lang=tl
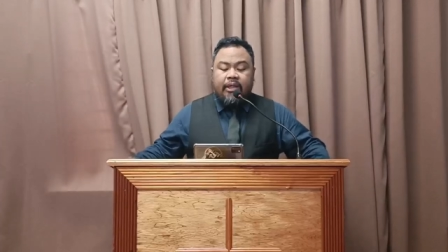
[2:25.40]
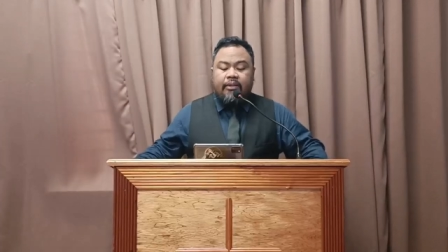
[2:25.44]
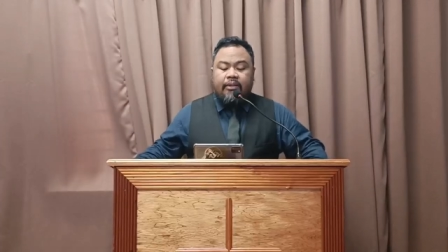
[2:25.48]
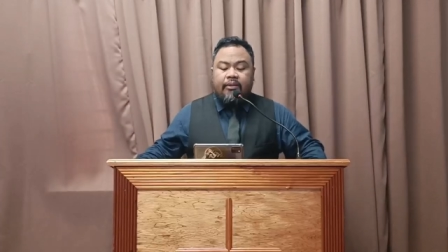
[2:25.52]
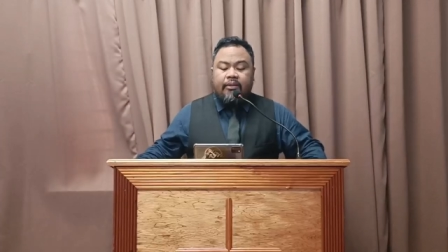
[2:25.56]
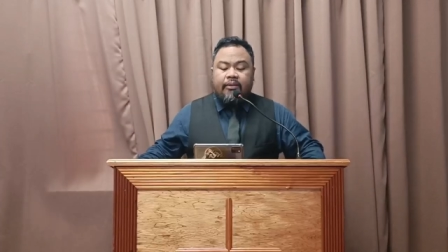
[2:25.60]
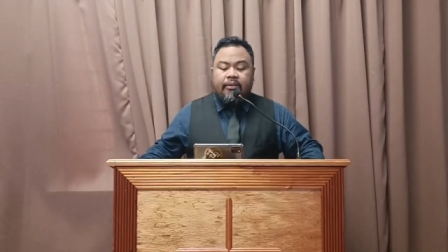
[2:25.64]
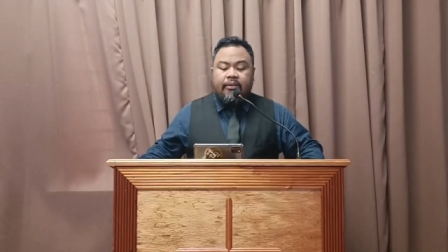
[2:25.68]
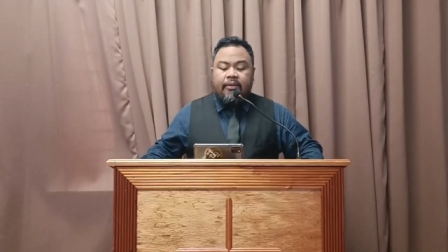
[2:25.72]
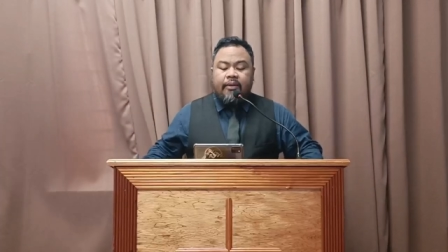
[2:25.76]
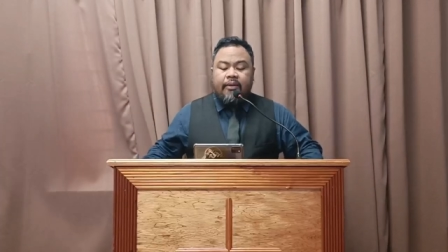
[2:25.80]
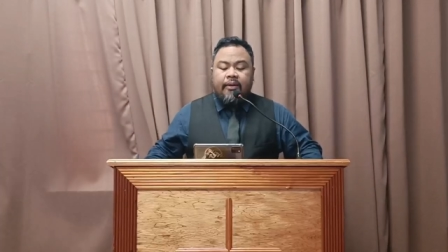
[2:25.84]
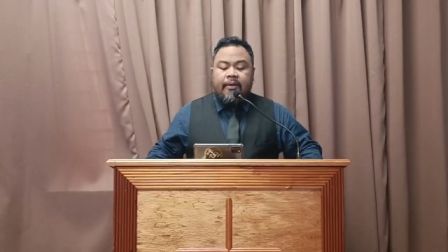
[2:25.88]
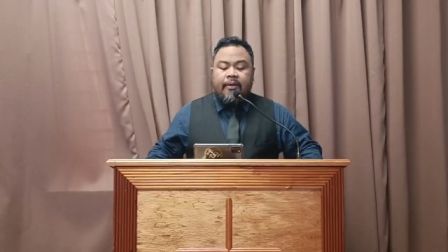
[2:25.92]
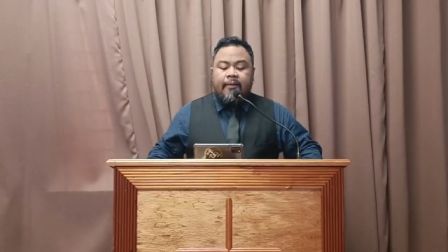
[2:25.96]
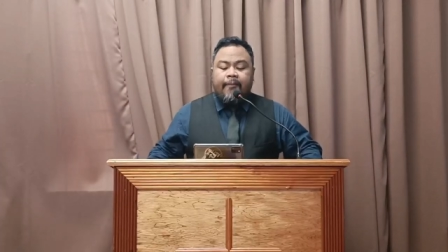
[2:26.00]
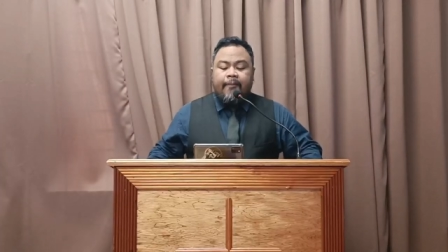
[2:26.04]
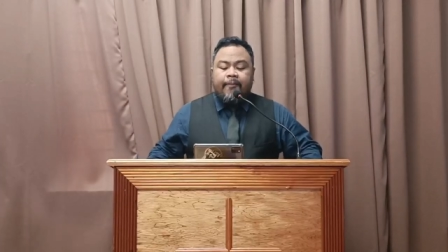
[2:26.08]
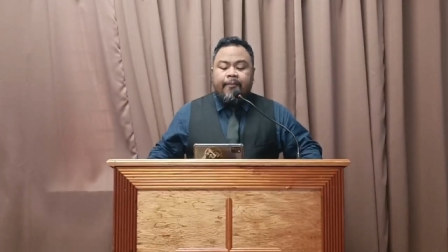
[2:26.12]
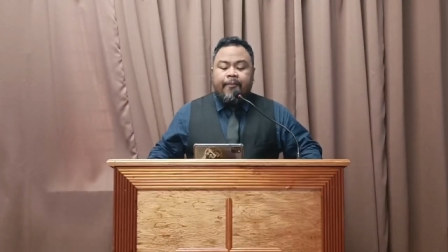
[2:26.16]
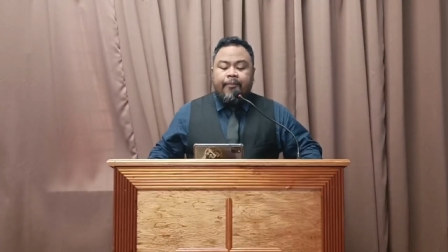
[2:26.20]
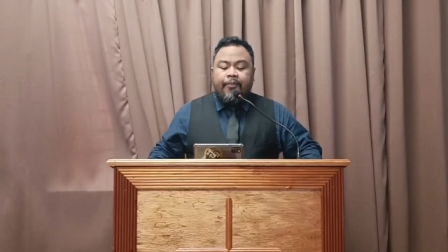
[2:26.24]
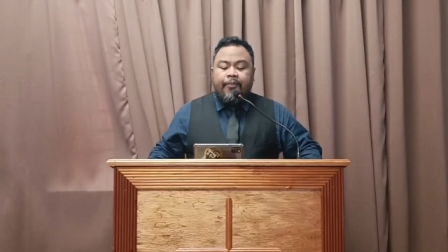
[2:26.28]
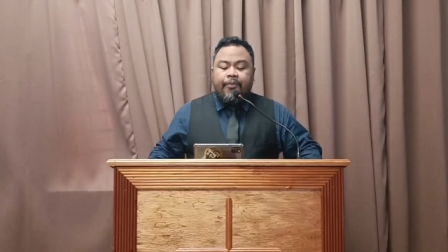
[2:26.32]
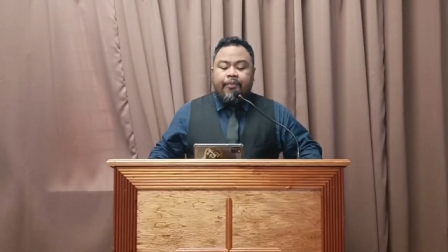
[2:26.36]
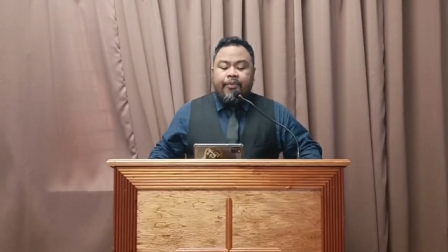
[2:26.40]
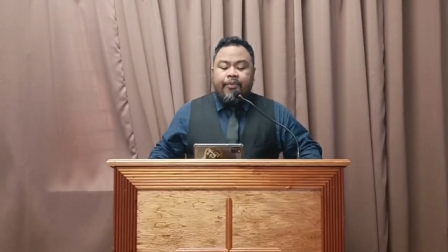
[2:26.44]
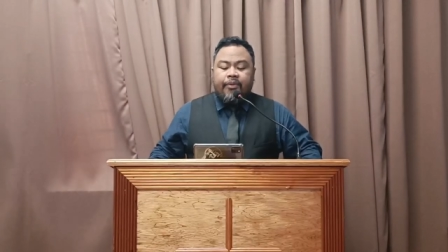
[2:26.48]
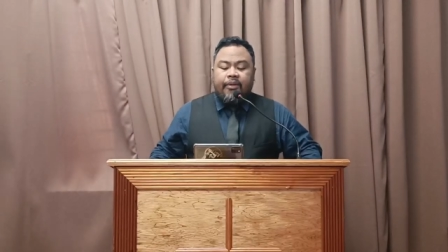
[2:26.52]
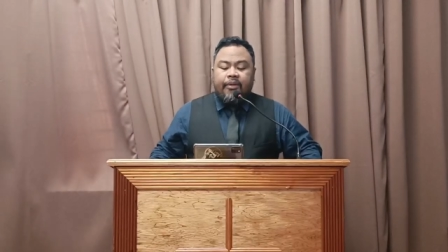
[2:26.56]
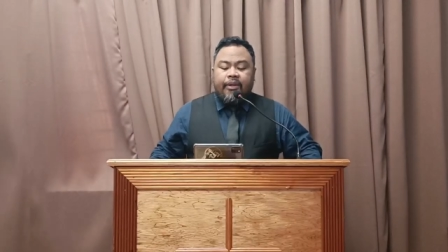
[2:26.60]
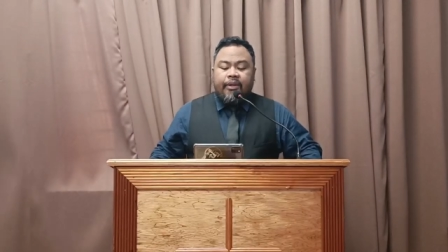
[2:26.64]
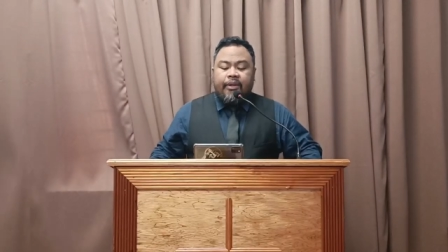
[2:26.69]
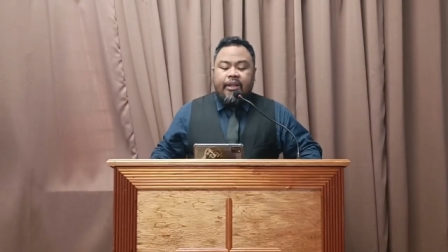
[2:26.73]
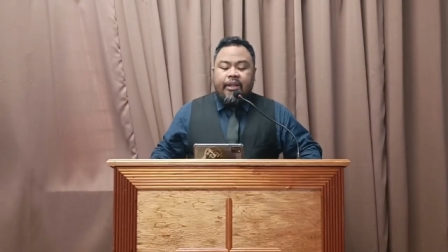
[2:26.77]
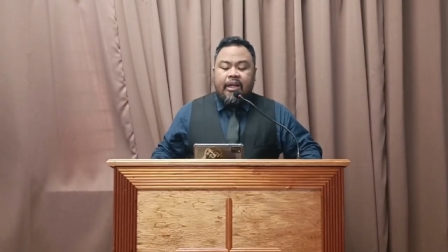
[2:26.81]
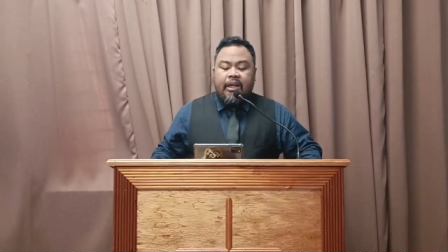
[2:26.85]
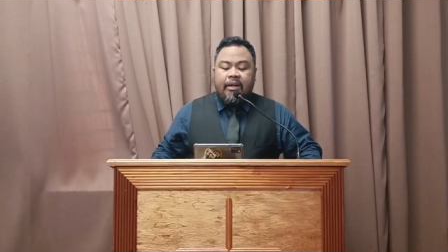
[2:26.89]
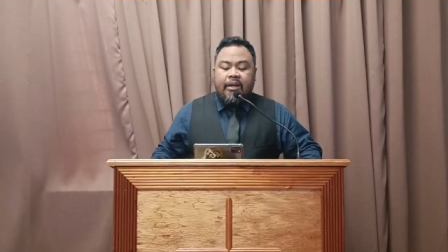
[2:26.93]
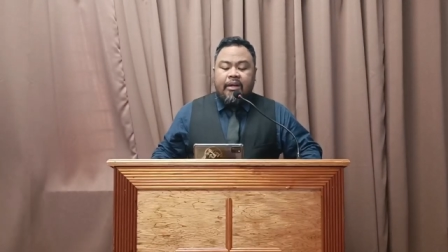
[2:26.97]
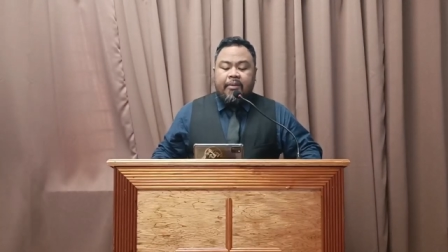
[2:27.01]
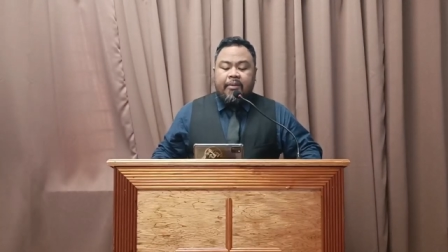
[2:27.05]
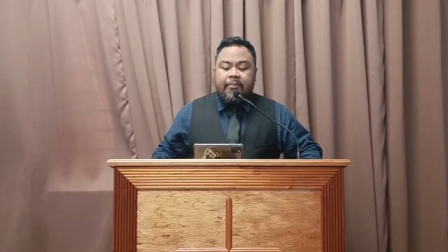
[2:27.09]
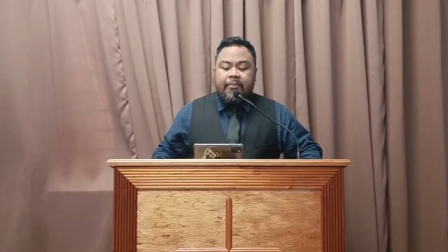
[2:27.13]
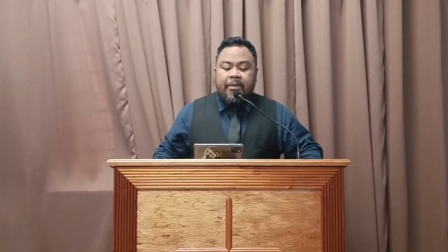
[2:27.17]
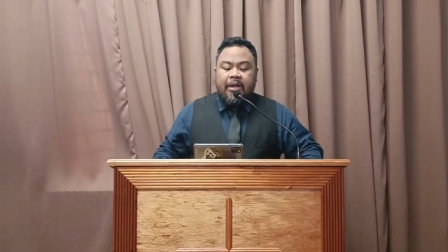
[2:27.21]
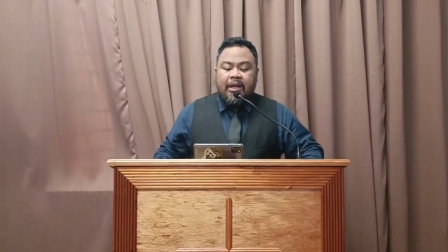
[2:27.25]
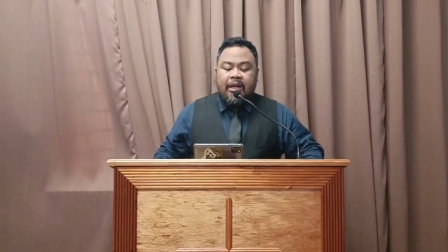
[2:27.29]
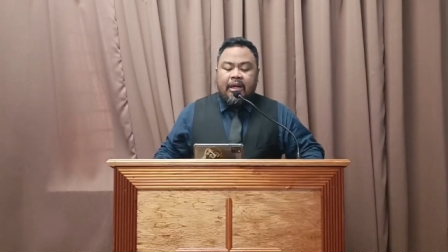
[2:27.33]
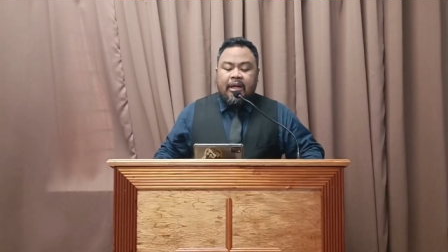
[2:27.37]
ng mga
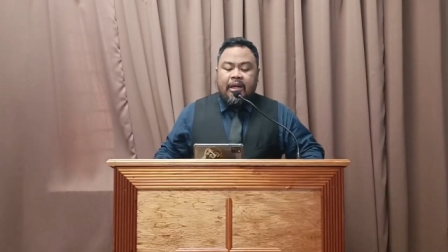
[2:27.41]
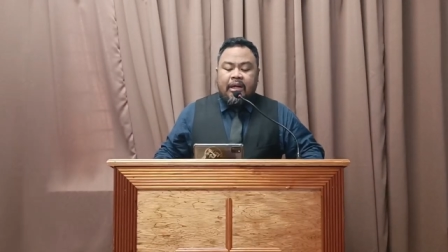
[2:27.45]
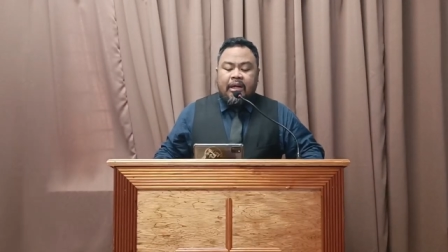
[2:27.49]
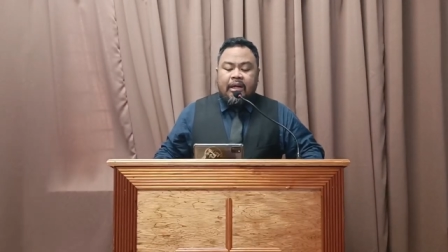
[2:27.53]
hentil at